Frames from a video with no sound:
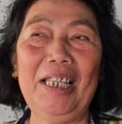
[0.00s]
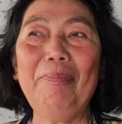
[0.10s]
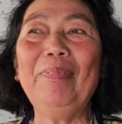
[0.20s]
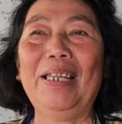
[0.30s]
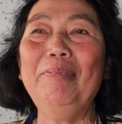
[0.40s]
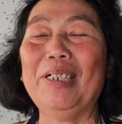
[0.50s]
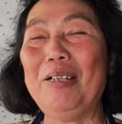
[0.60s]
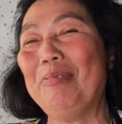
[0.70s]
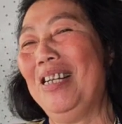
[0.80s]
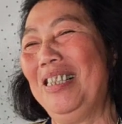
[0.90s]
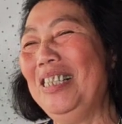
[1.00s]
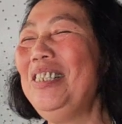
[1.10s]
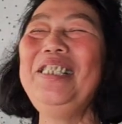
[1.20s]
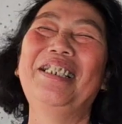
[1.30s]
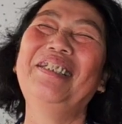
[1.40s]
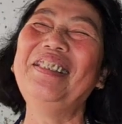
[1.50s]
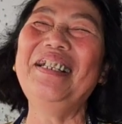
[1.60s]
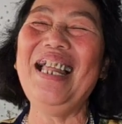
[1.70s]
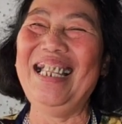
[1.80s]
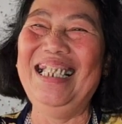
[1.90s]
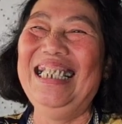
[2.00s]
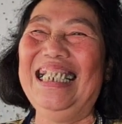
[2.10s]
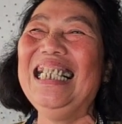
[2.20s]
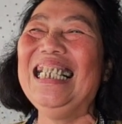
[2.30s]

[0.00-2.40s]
chấm ảnh mà không ngờ cái duyên nó tới đây